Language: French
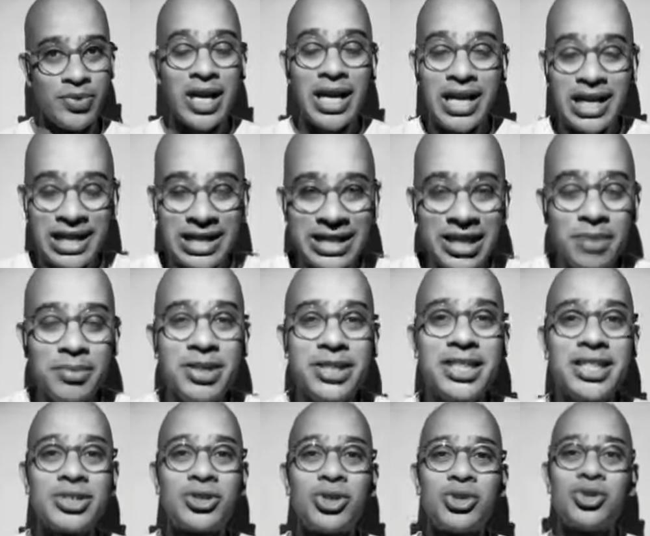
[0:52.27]
Les amis, c'est
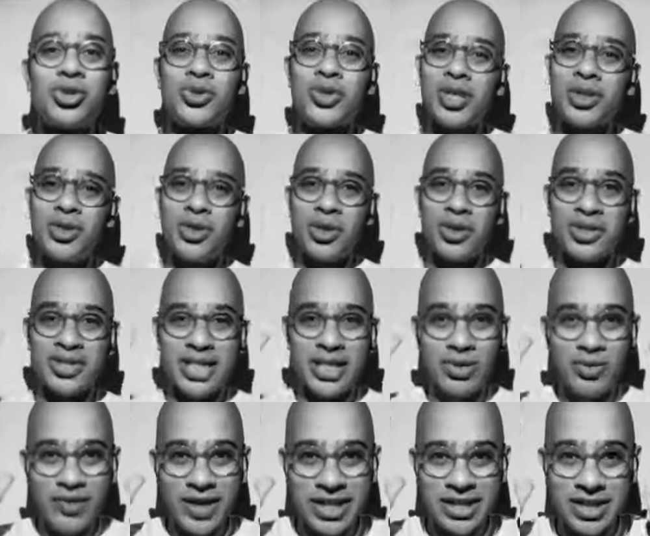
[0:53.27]
ce que je vous souhaite durant cette
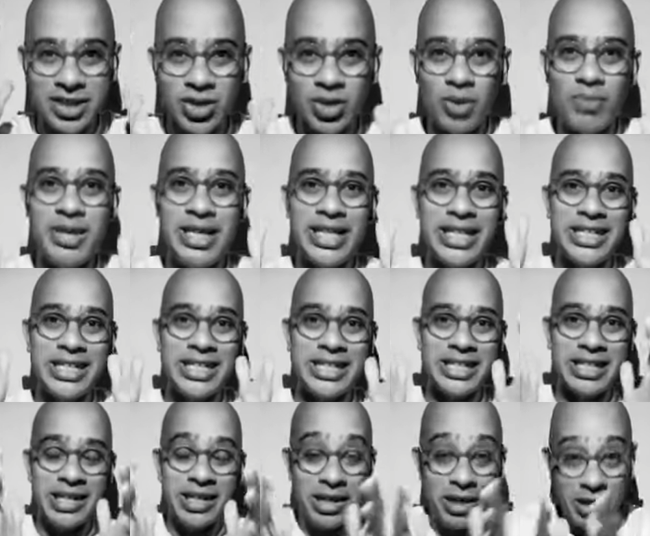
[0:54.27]
nouvelle
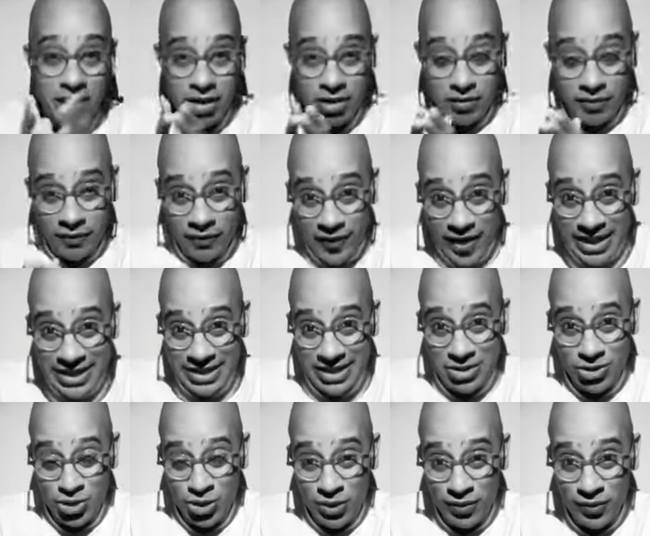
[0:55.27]
semaine. Faites
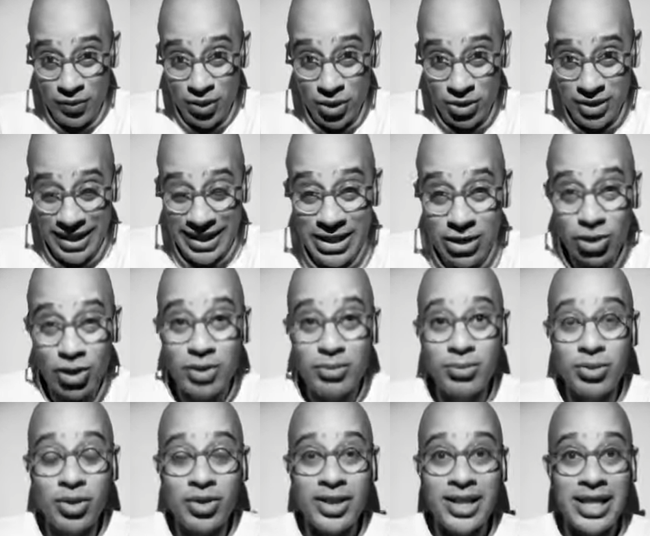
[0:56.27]
de votre
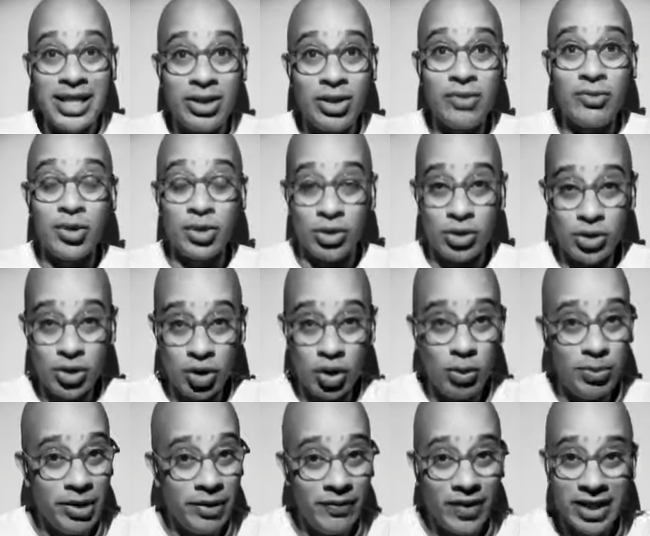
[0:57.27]
étonnement et de votre
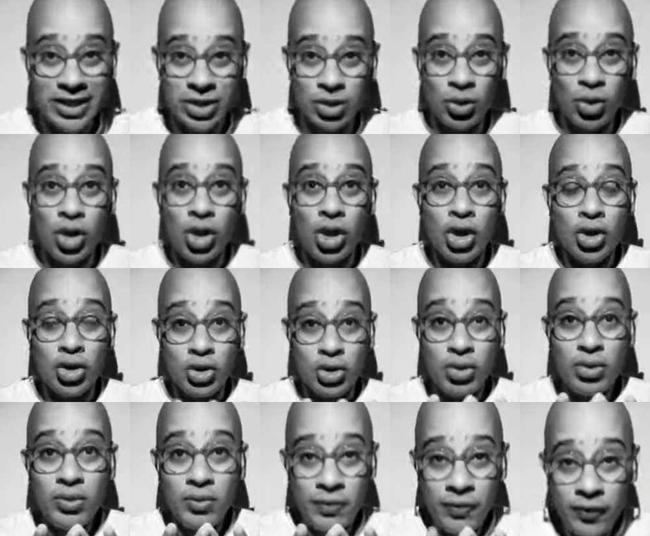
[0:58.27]
stupéfaction
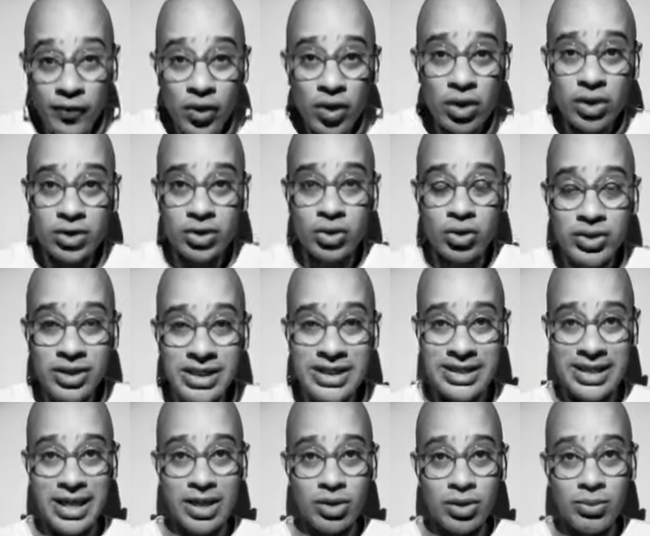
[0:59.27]
une force de
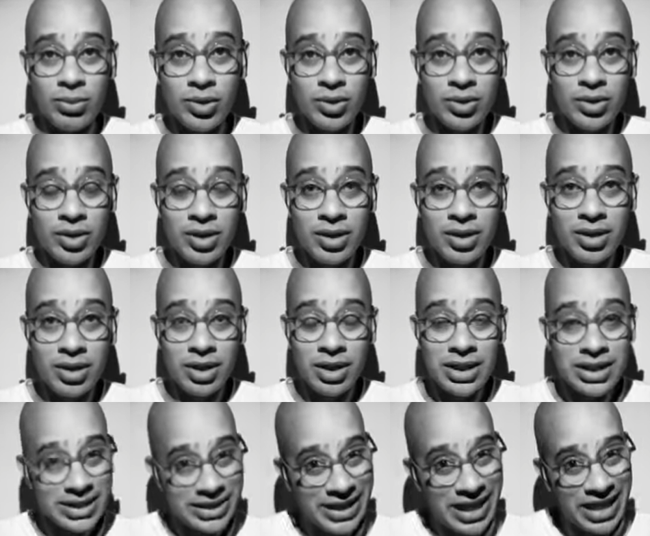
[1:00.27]
discernement,
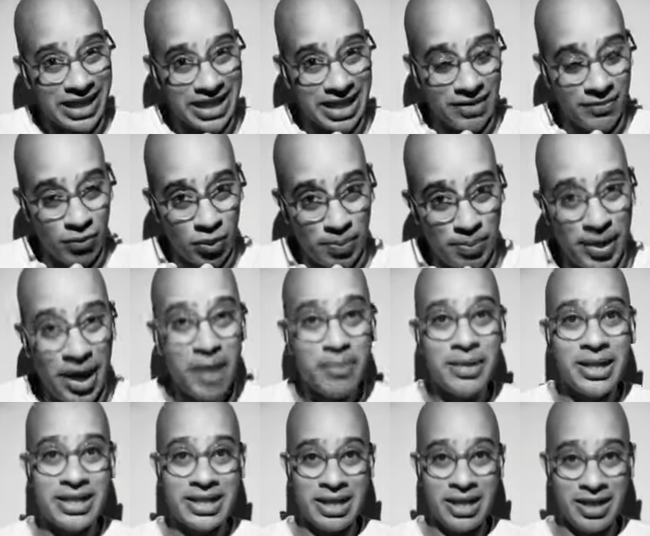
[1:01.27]
celle qui vous
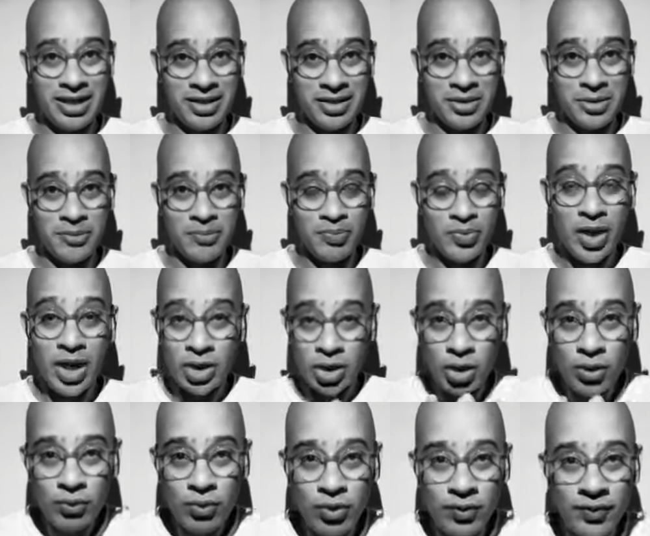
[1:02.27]
permettra de
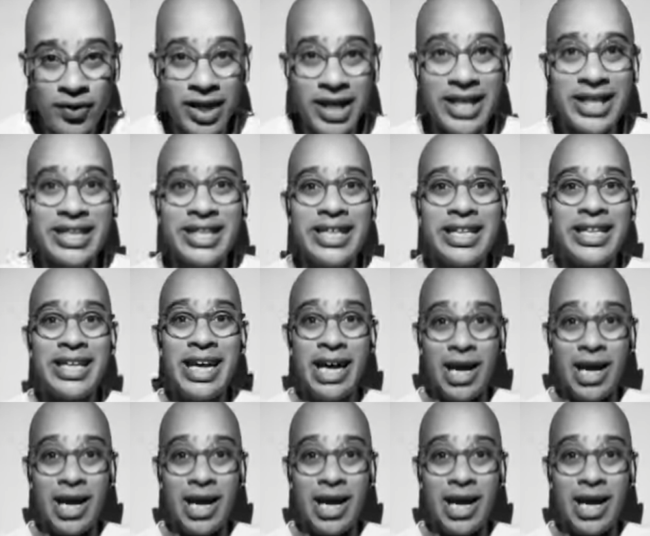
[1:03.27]
vous frayer